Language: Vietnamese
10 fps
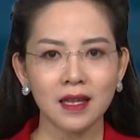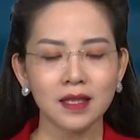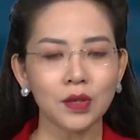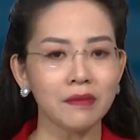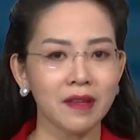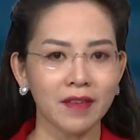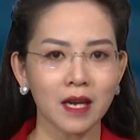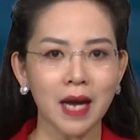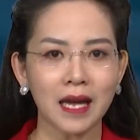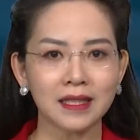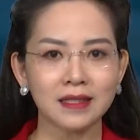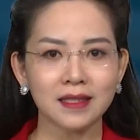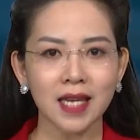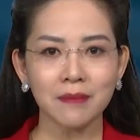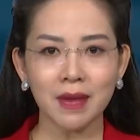Thưa quý vị và các bạn,
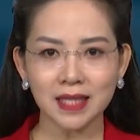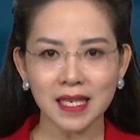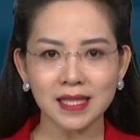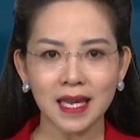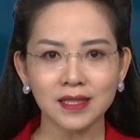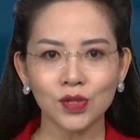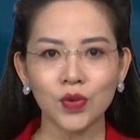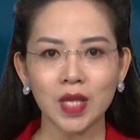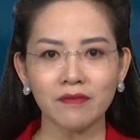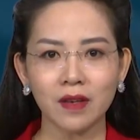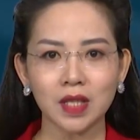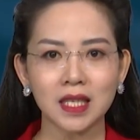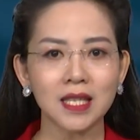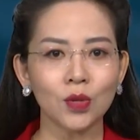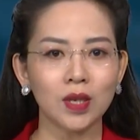cây mang tây xanh du nhập vào tỉnh
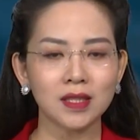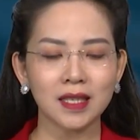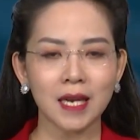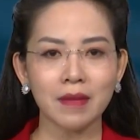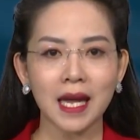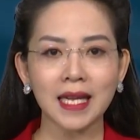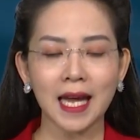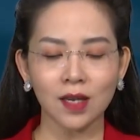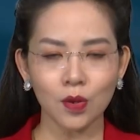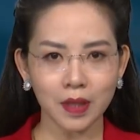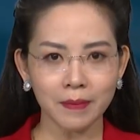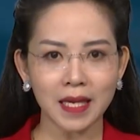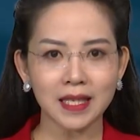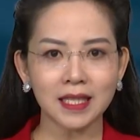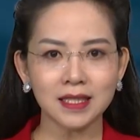Ninh Thuận từ năm hai nghìn không trăm lẻ
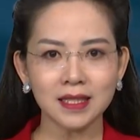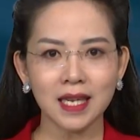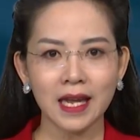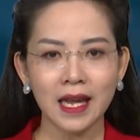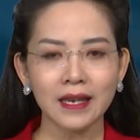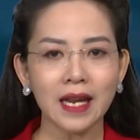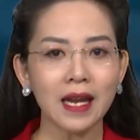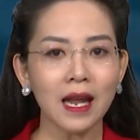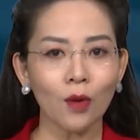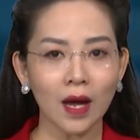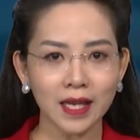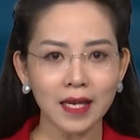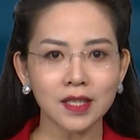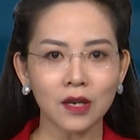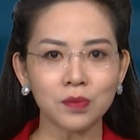chín. Đây là loại cây
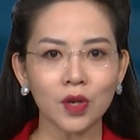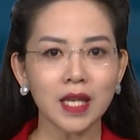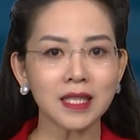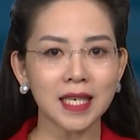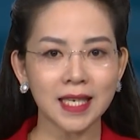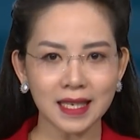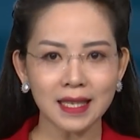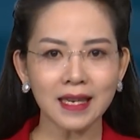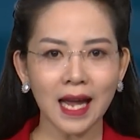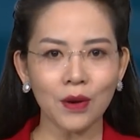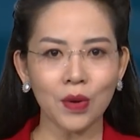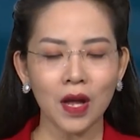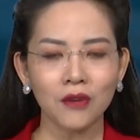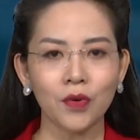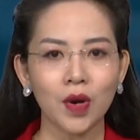trồng có giá trị kinh tế cao,
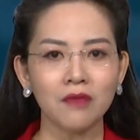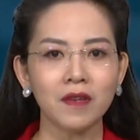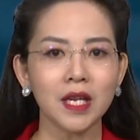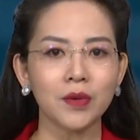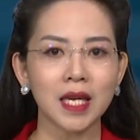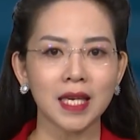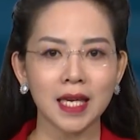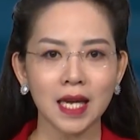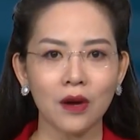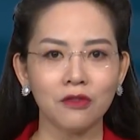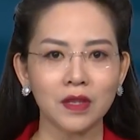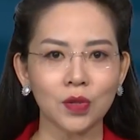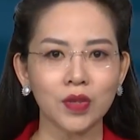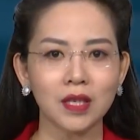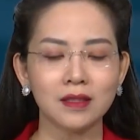phù hợp với điều kiện khí hậu và thổ
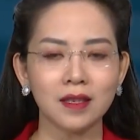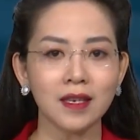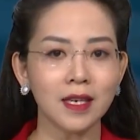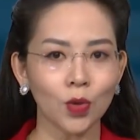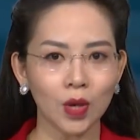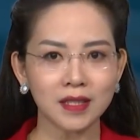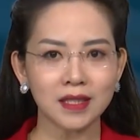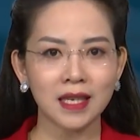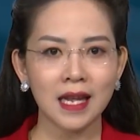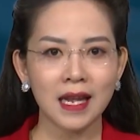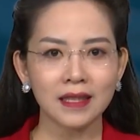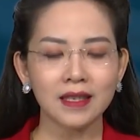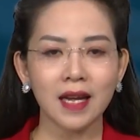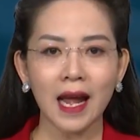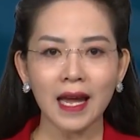nhưỡng ở Ninh Thuận. Từ
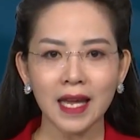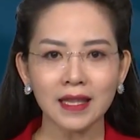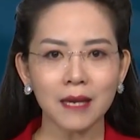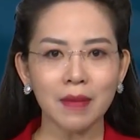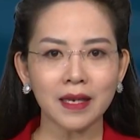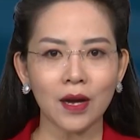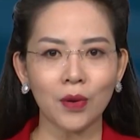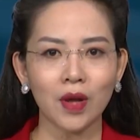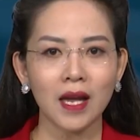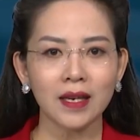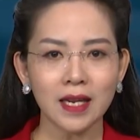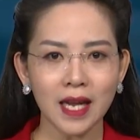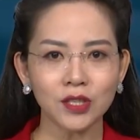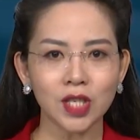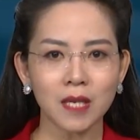hai héc ta ban đầu, đến
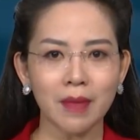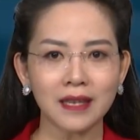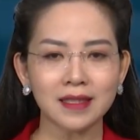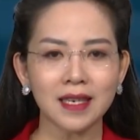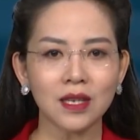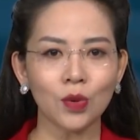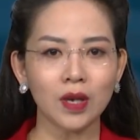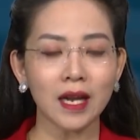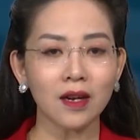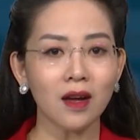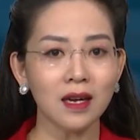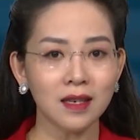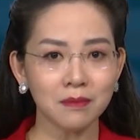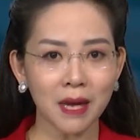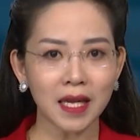nay trên địa bàn tỉnh Ninh Thuận đã có
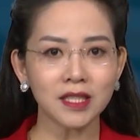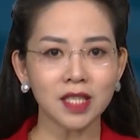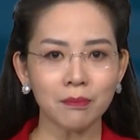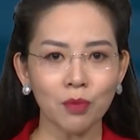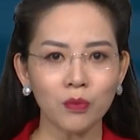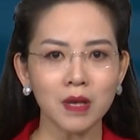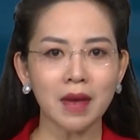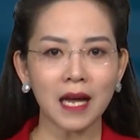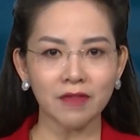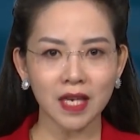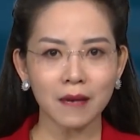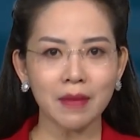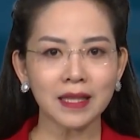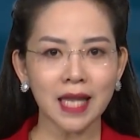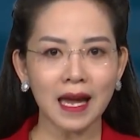hơn bảy trăm bốn mươi ba phẩy năm
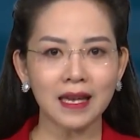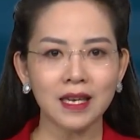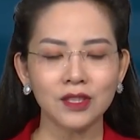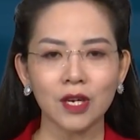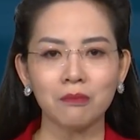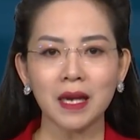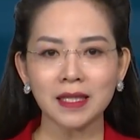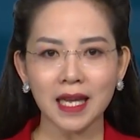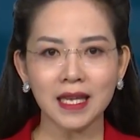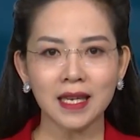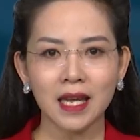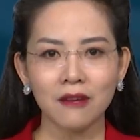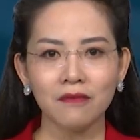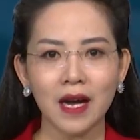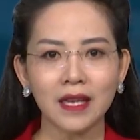héc ta trồng mang tây
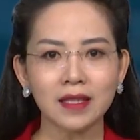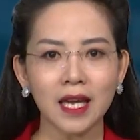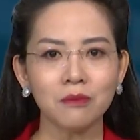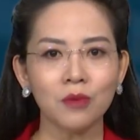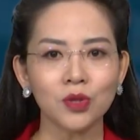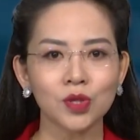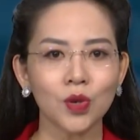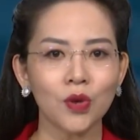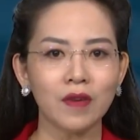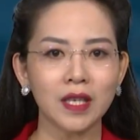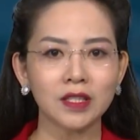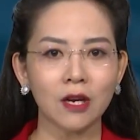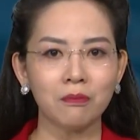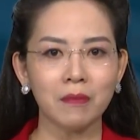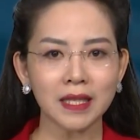và hình thành một số khu vực
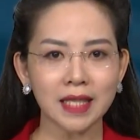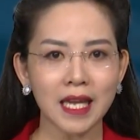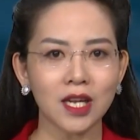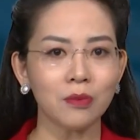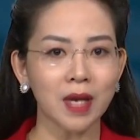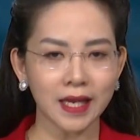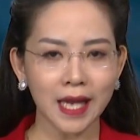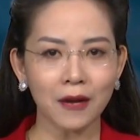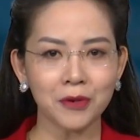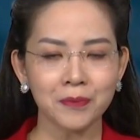trồng mang tây công nghệ cao.